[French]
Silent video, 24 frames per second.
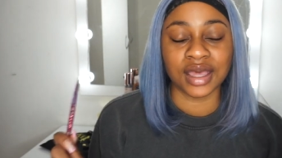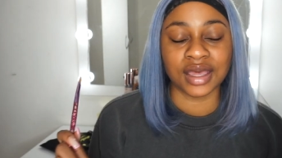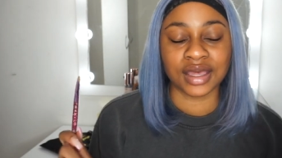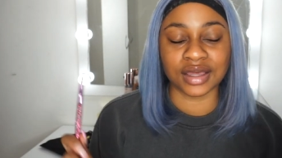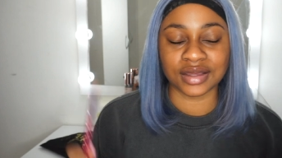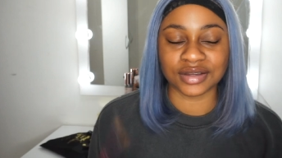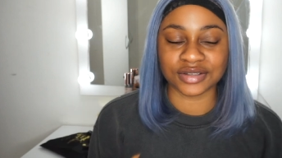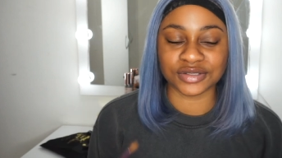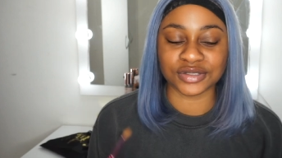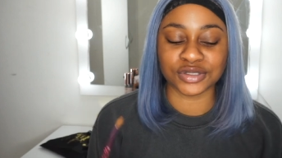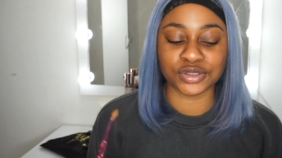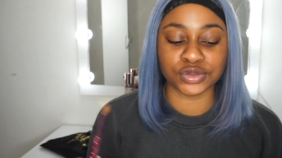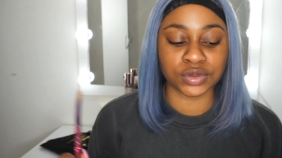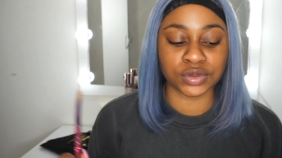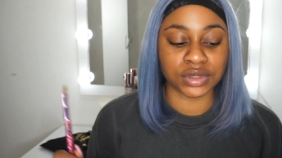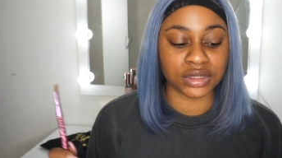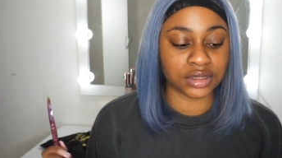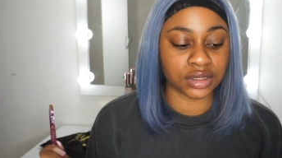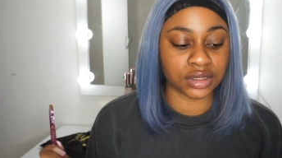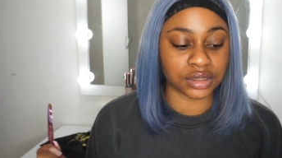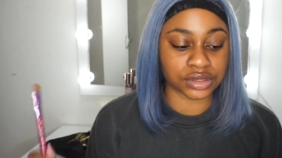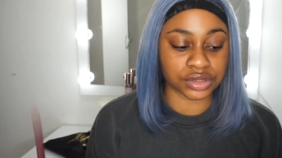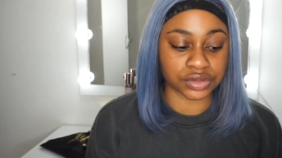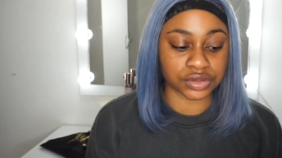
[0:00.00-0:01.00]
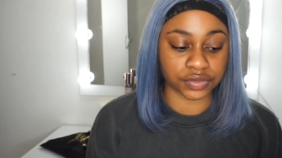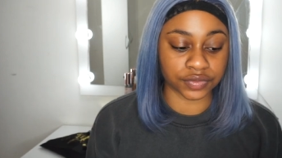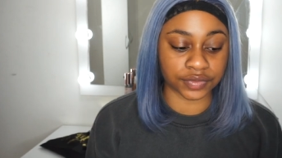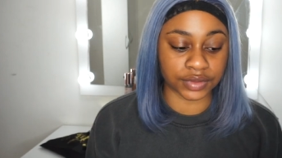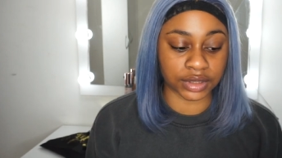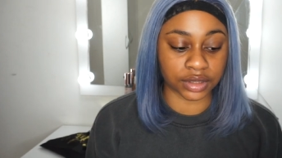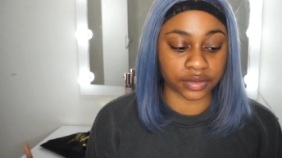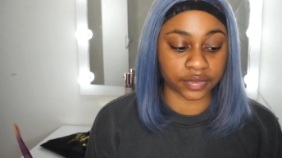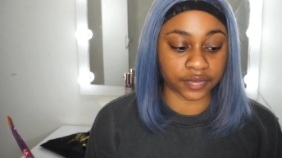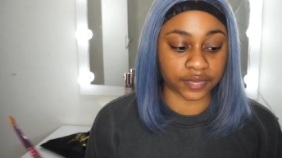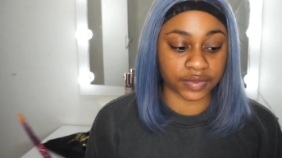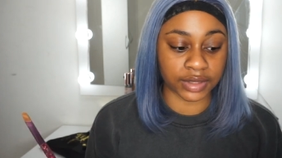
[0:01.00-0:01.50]
Et ensuite je
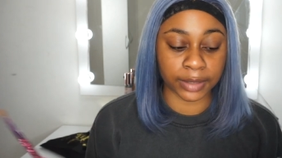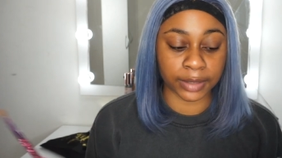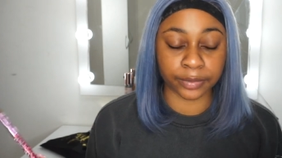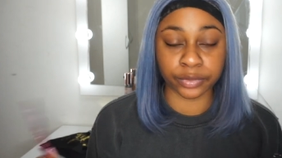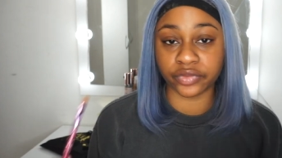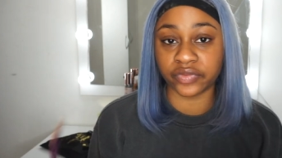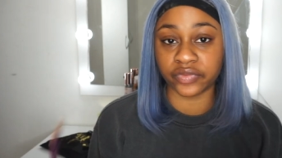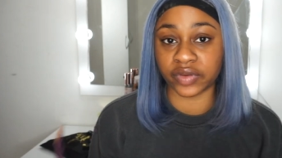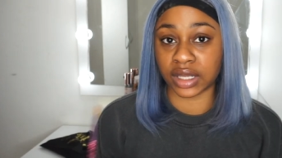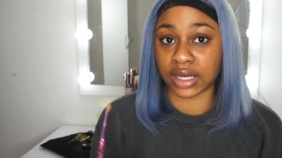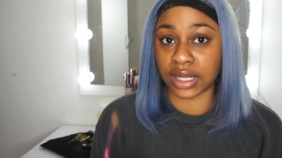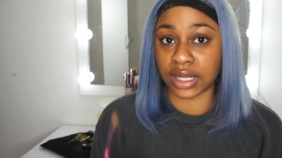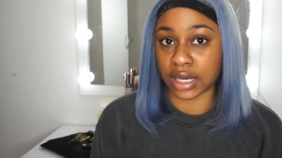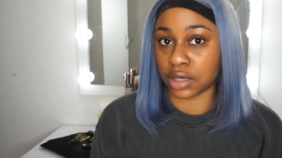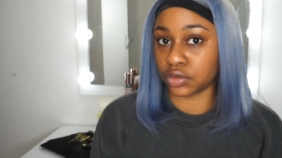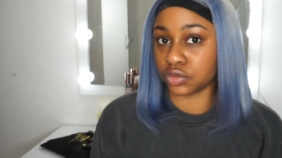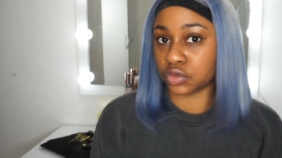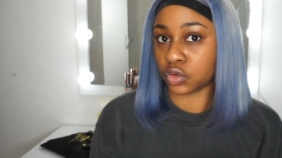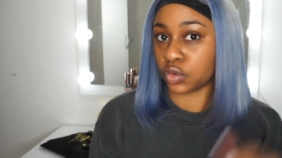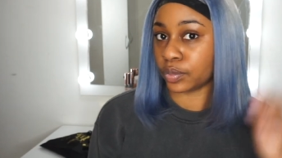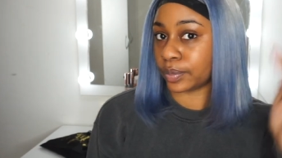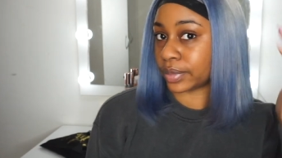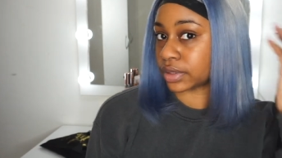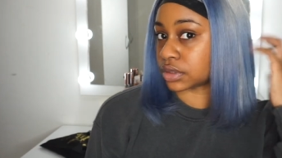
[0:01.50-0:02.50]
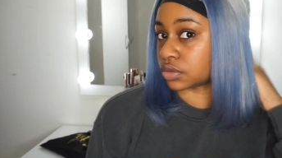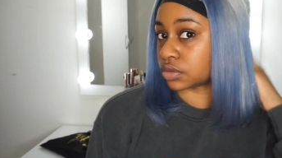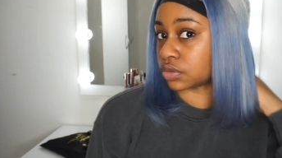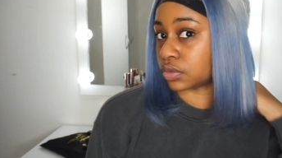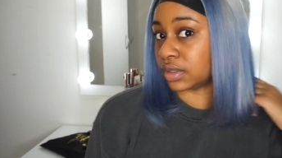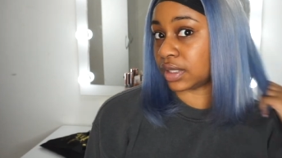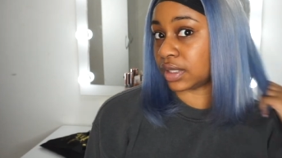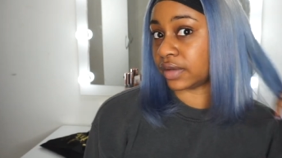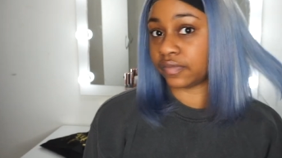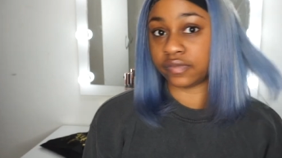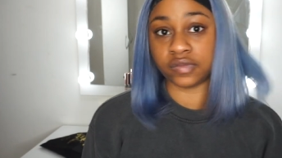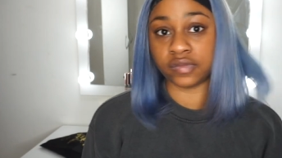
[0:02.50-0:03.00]
vais revenir pour faire la outro parce
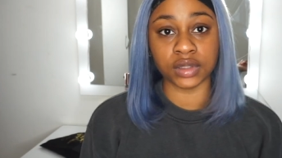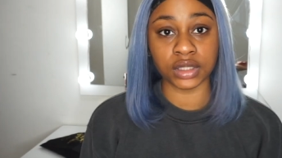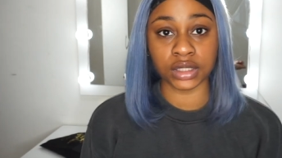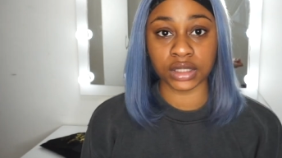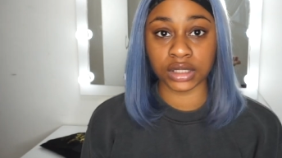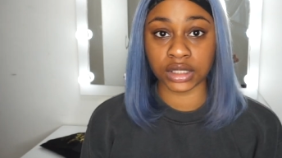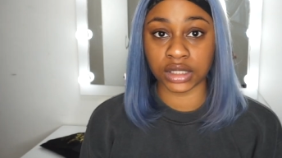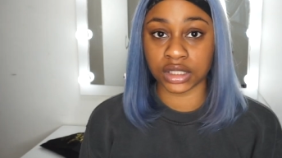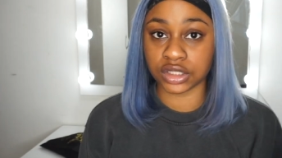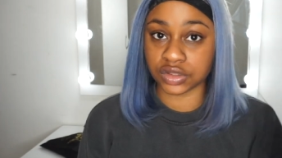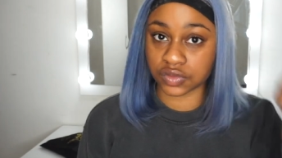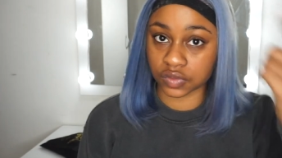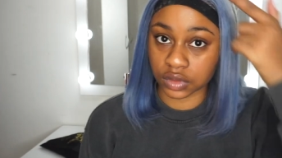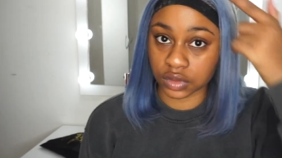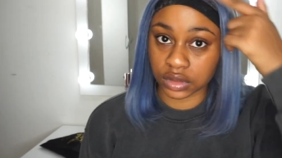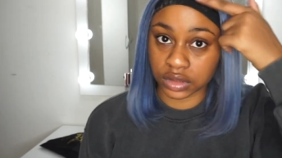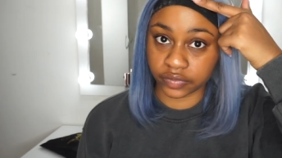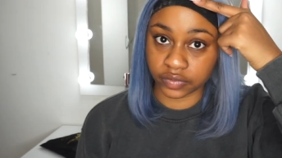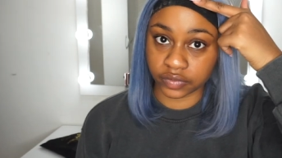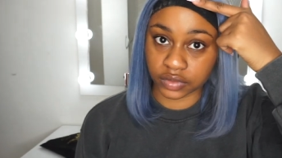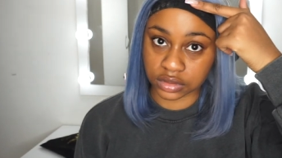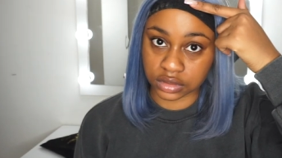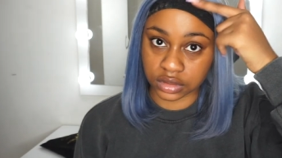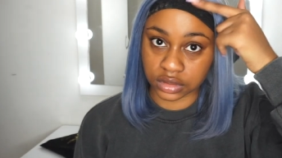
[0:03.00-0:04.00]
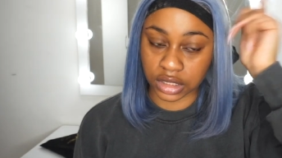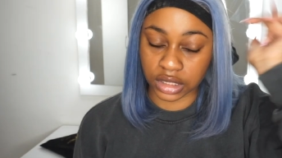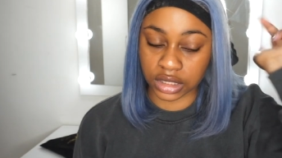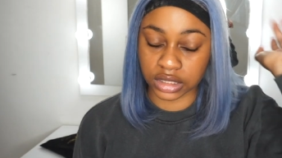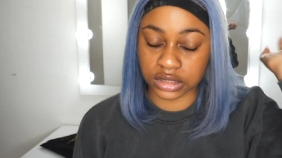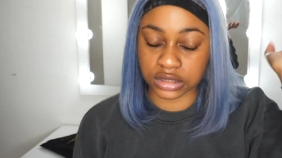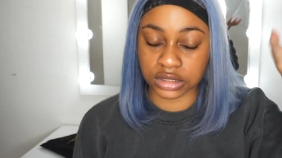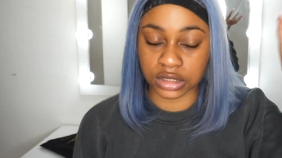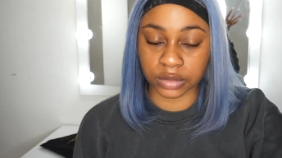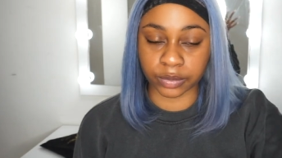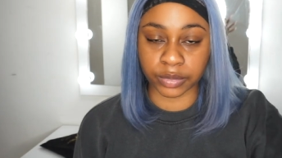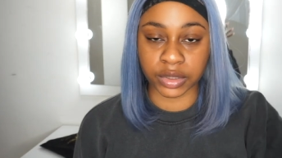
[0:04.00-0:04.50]
qu'on a fini. Et je vais enlever ce
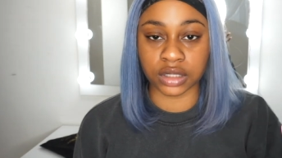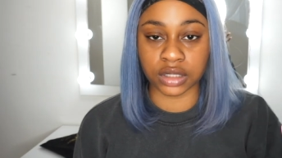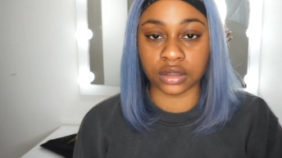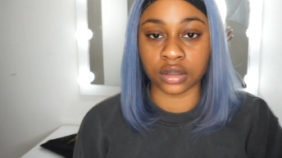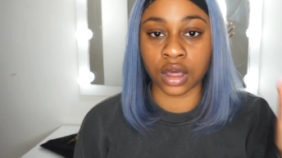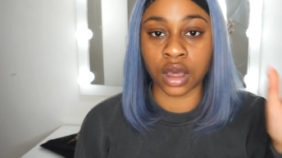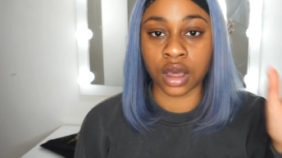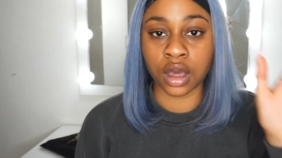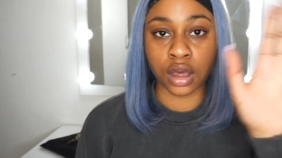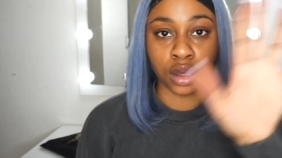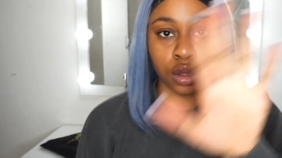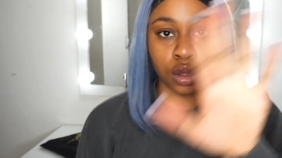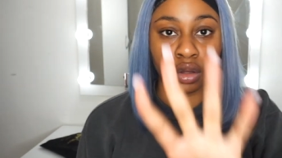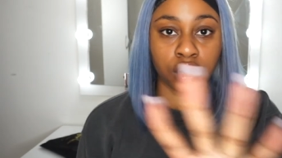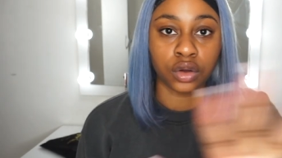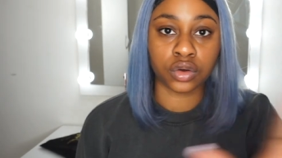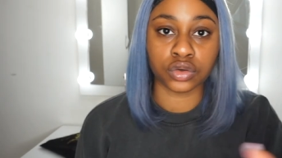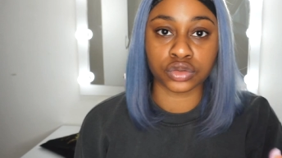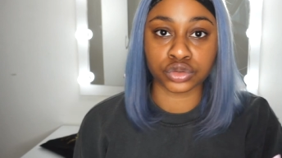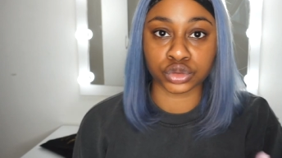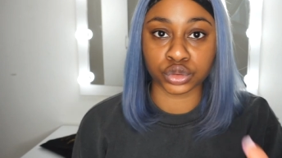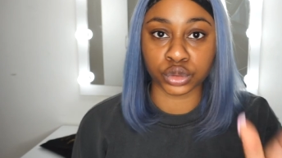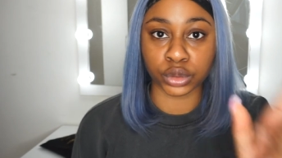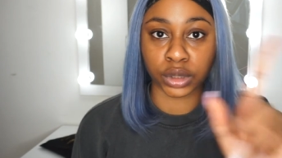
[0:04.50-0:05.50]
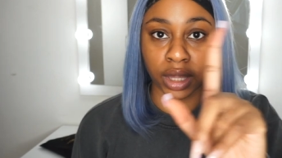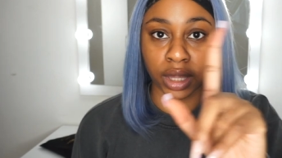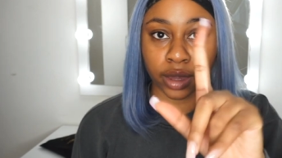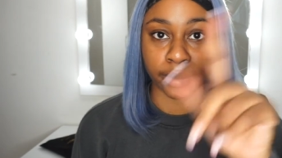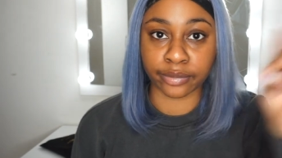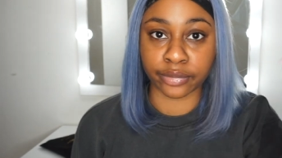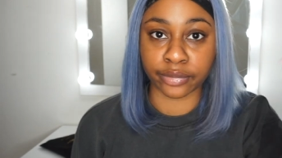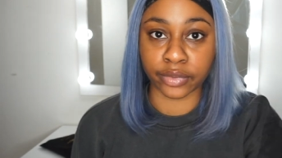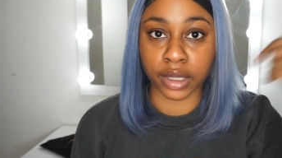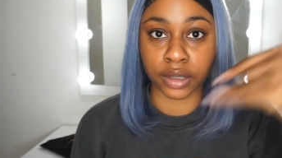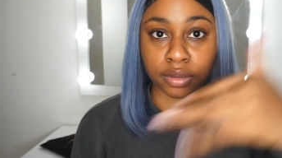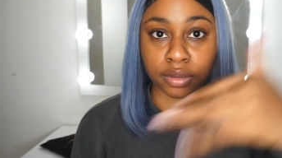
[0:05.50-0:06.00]
elastic band quand j'aurai un
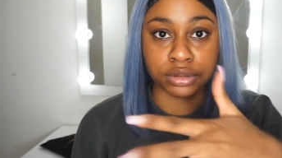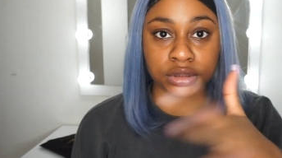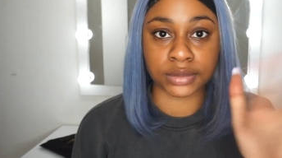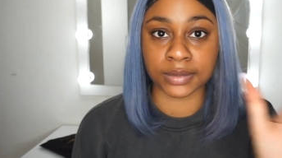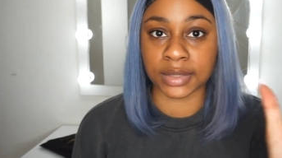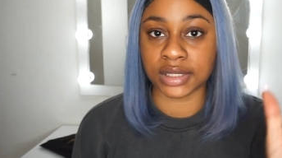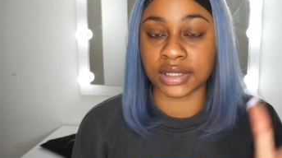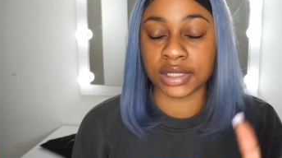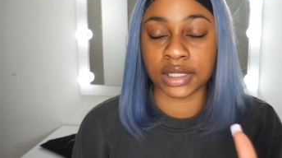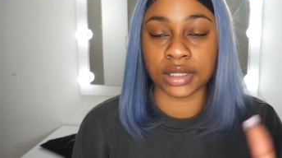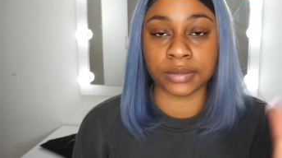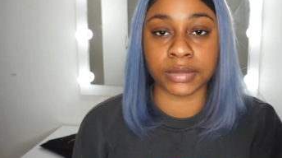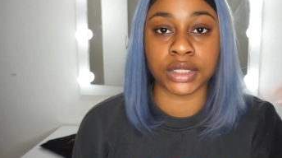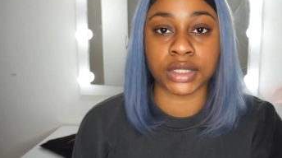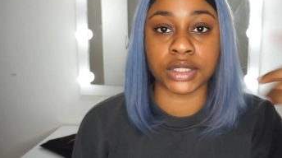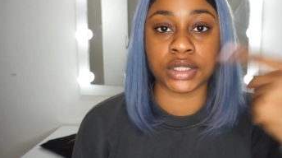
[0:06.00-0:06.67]
peu arrangé ma tête.